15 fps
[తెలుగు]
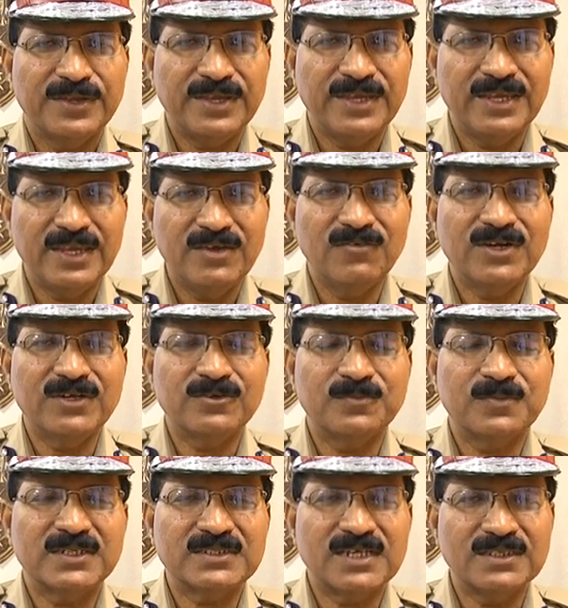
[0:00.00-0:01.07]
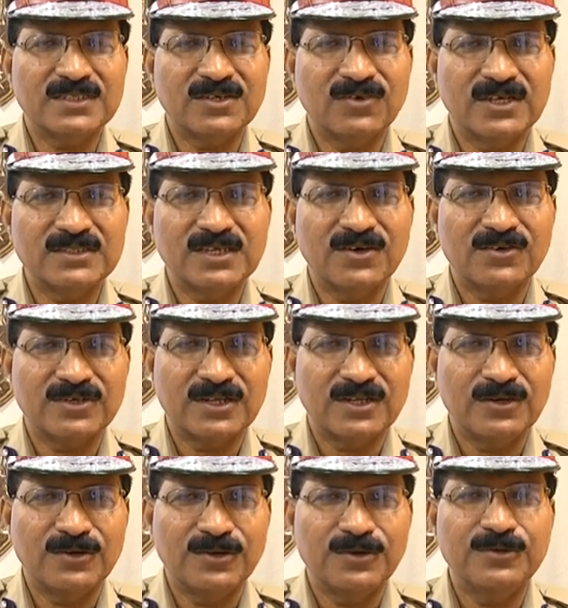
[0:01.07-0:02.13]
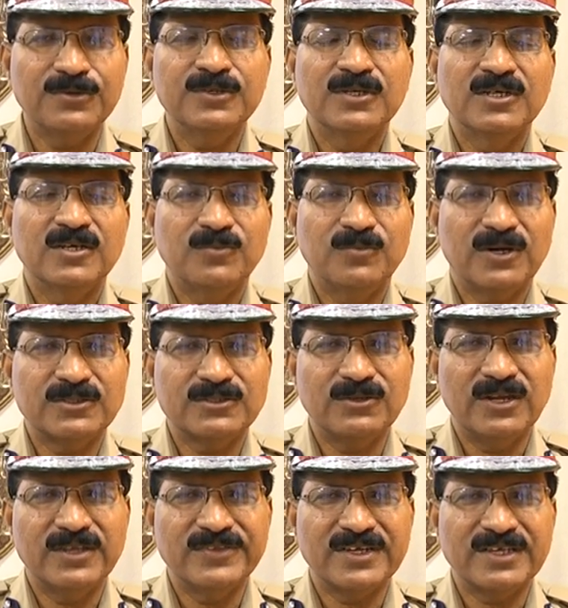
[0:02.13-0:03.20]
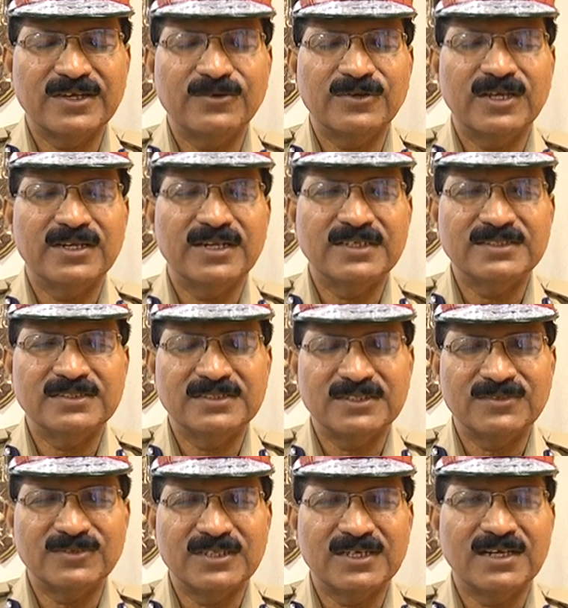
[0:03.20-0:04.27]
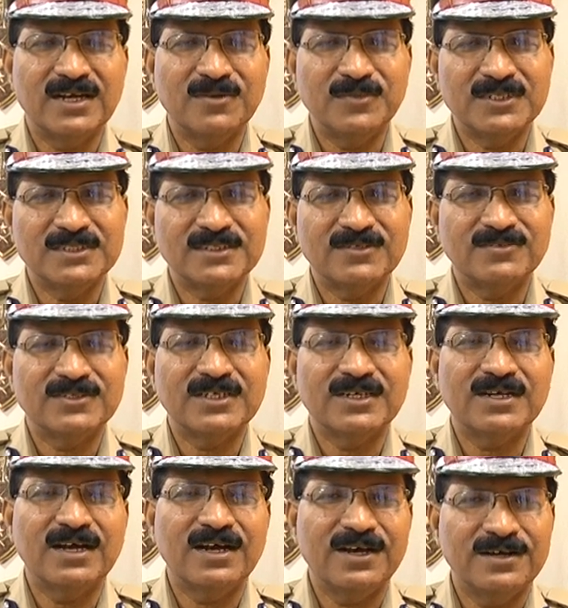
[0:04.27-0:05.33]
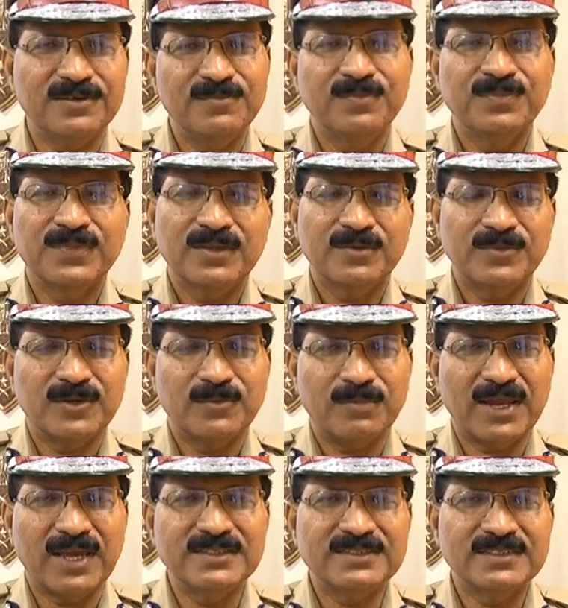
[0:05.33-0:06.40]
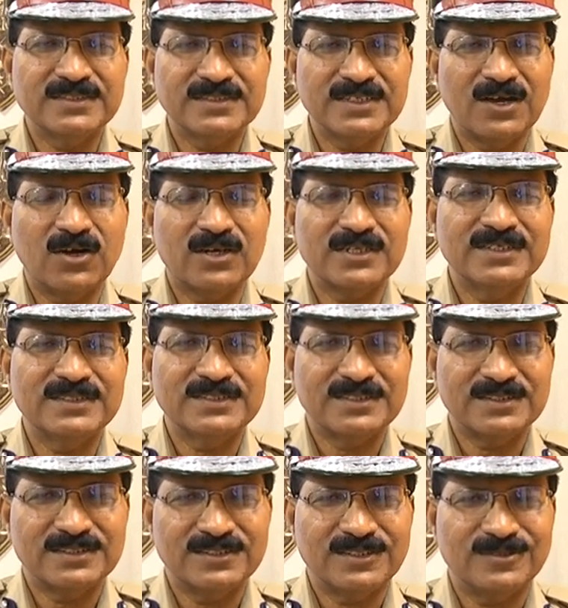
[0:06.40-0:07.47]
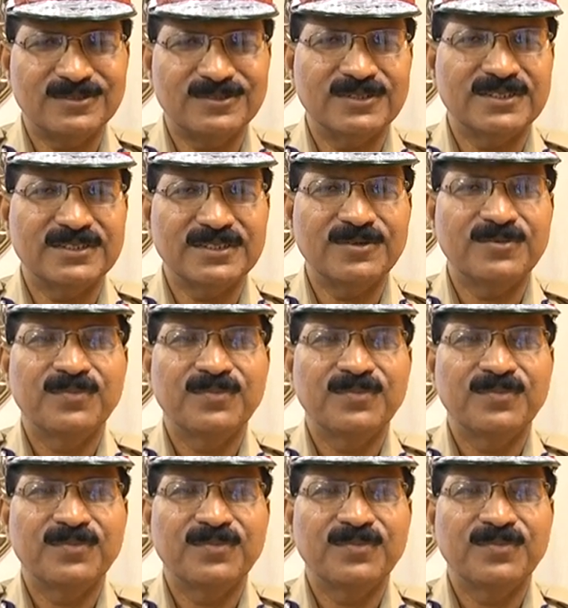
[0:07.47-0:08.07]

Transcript: ఈ ఈవెంట్ ప్రశాంత వాతావరణంలో భక్తులందరికీ కూడా నచ్చే విధంగా మెచ్చే విధంగా మనం ప్లాన్ చేసి ఆర్గనైజ్ చేయడం జరుగుతున్నది